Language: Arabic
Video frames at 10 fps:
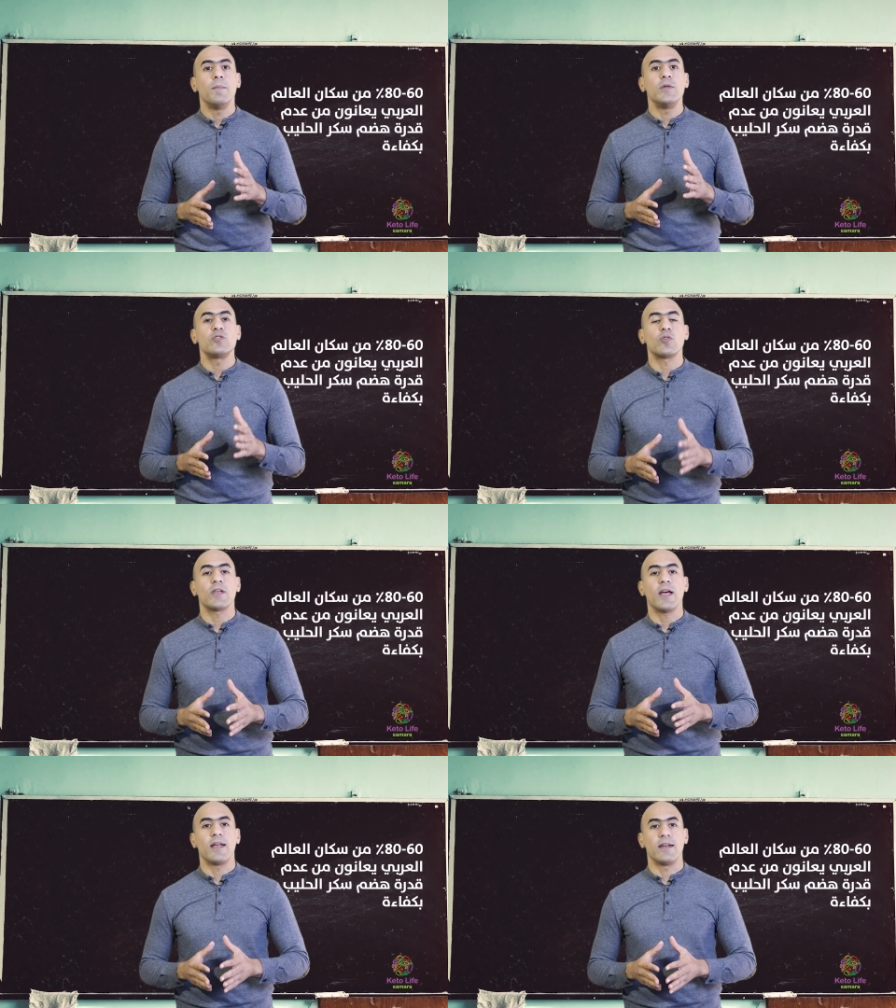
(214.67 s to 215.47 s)
من
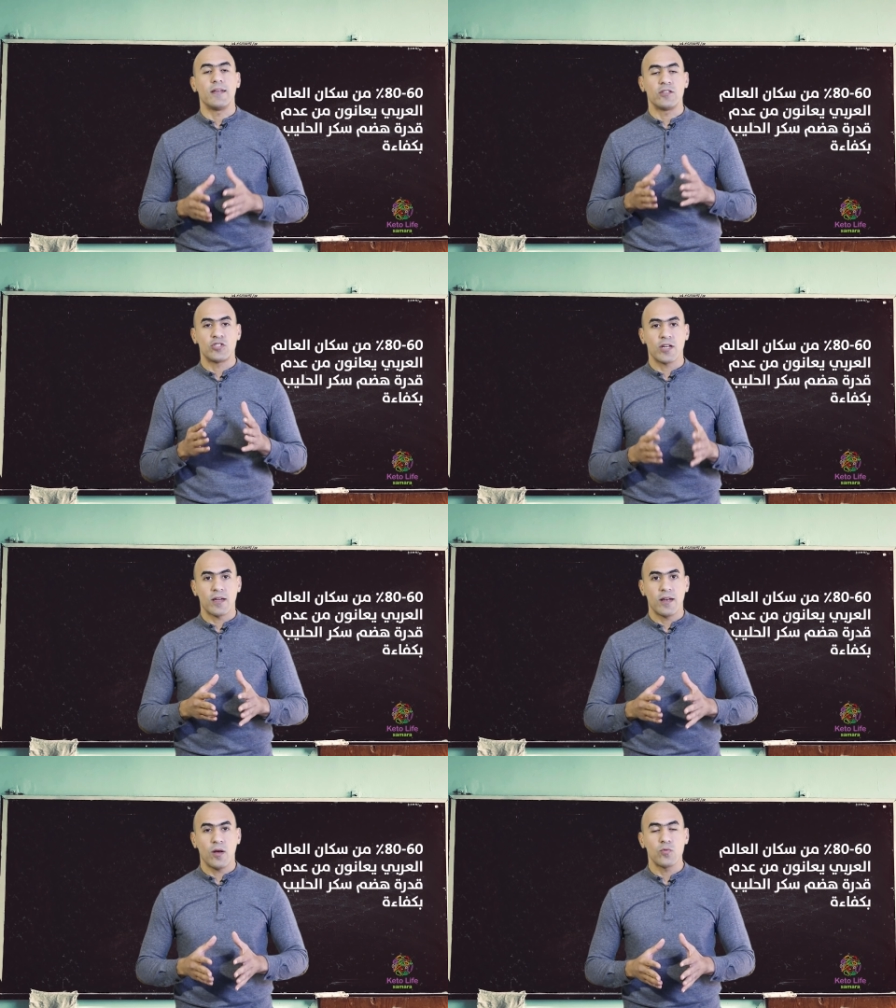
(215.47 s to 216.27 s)
سكان
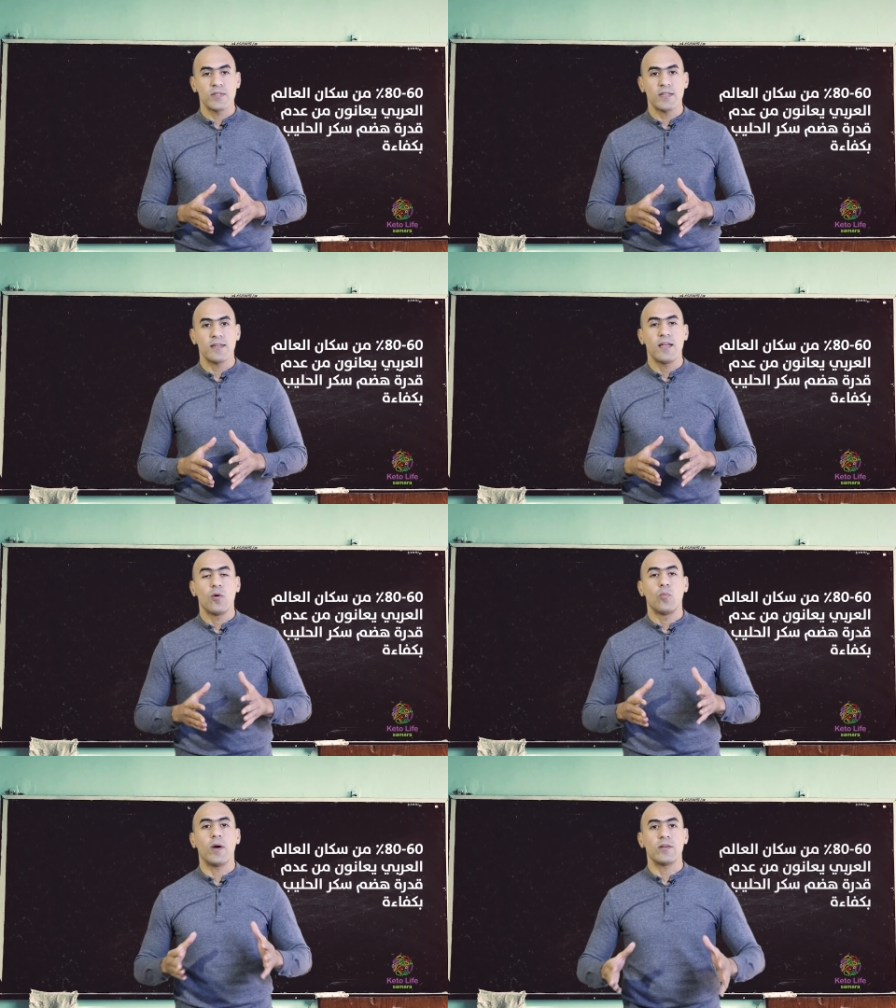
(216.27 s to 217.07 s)
الشرق الأوسط
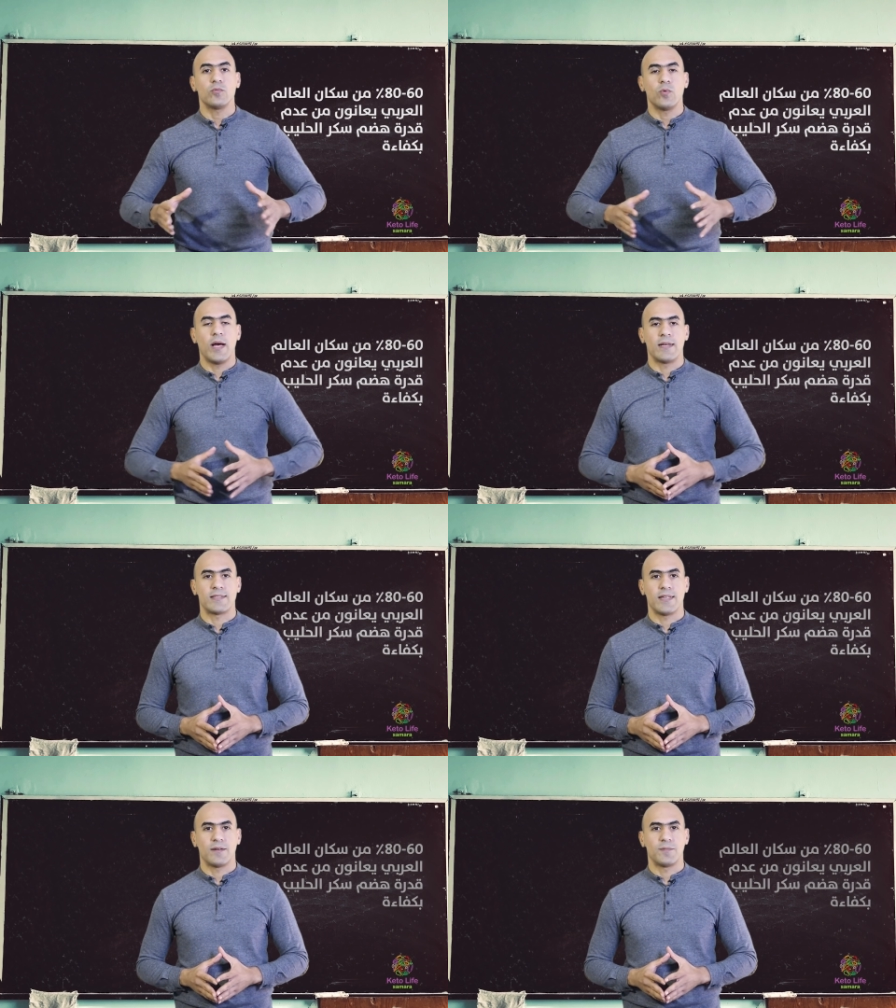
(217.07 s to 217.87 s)

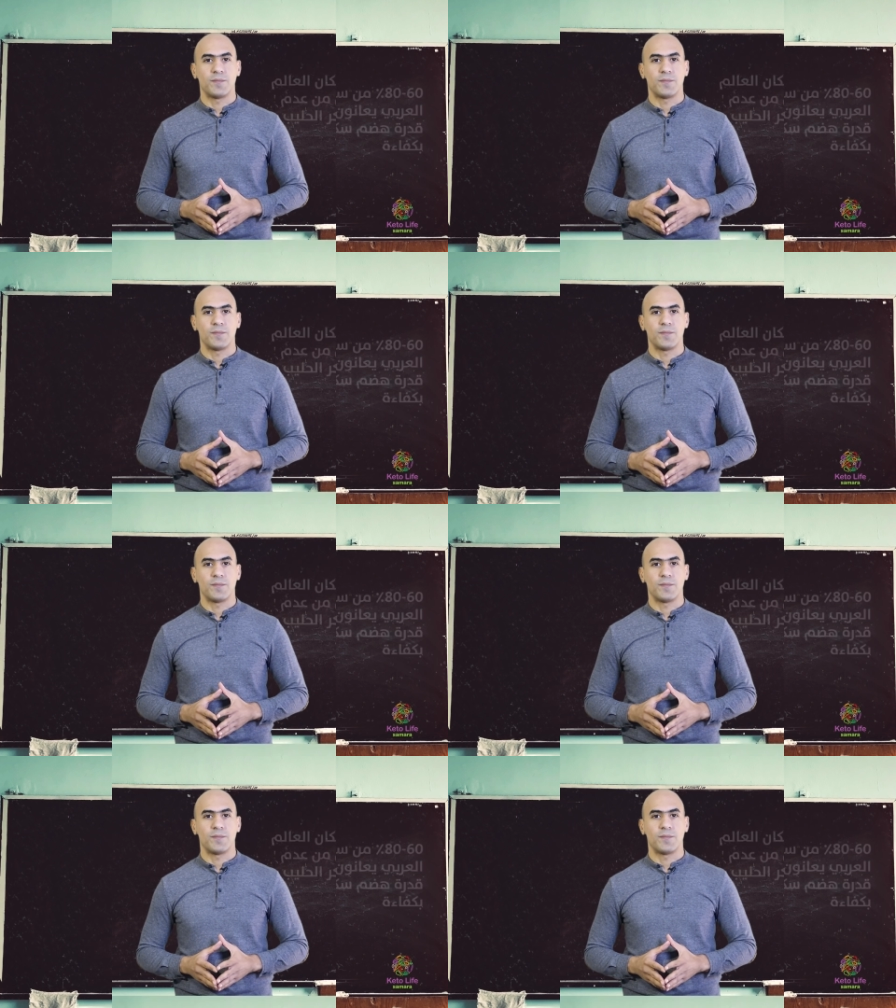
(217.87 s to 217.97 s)
وآسيا